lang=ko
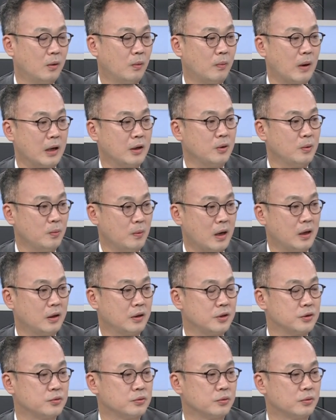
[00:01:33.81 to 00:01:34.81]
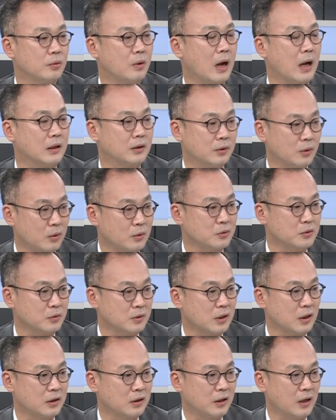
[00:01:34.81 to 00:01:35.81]
YOY 기준으로 안
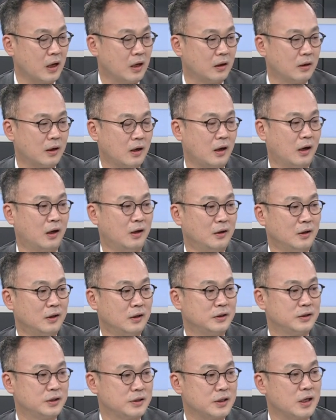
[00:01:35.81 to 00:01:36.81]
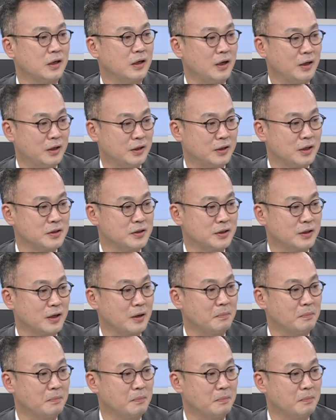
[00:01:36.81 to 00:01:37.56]
떨어졌다는 게 아니라 시장의 기대치가